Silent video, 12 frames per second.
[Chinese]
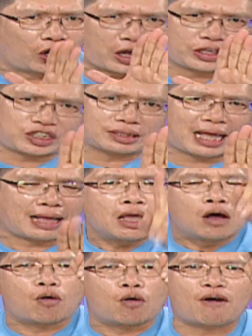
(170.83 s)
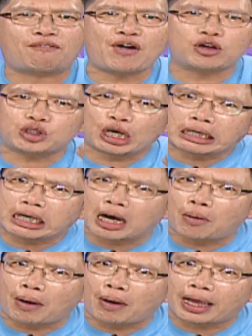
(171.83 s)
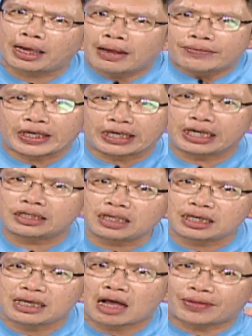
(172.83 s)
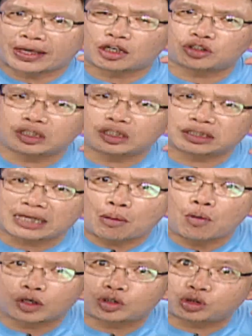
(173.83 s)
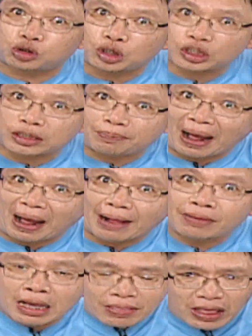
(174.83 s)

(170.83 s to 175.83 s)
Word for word: 很简单，我奉劝各位，你一定要能够去掌握趋势盘。